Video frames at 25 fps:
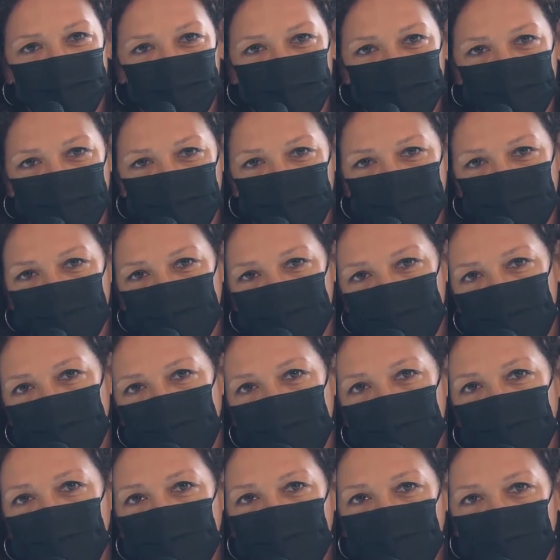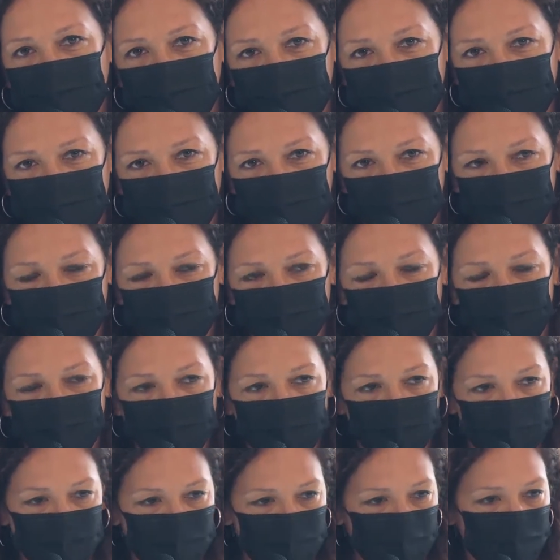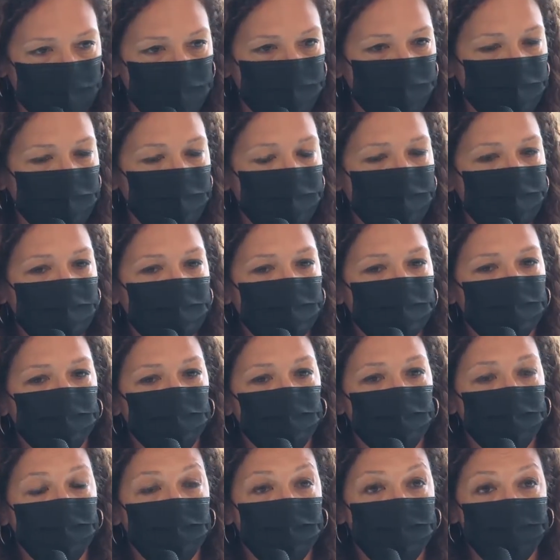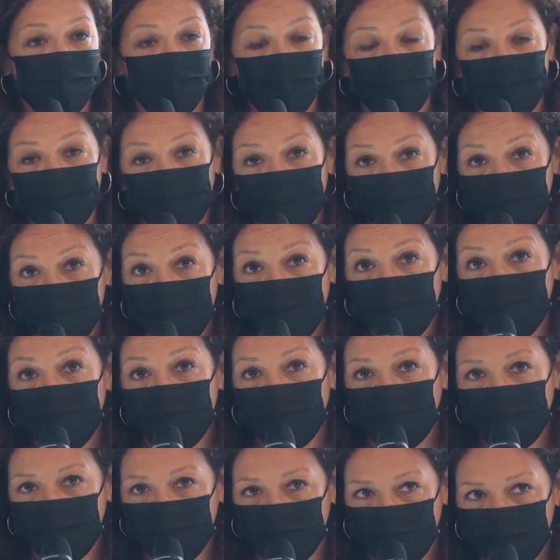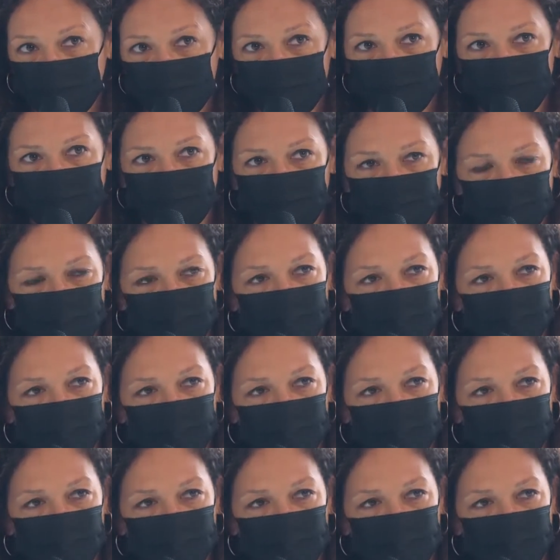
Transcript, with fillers: es un, segmento importantísimo para ello. Como decía, esta campaña que ahora vamos, estamos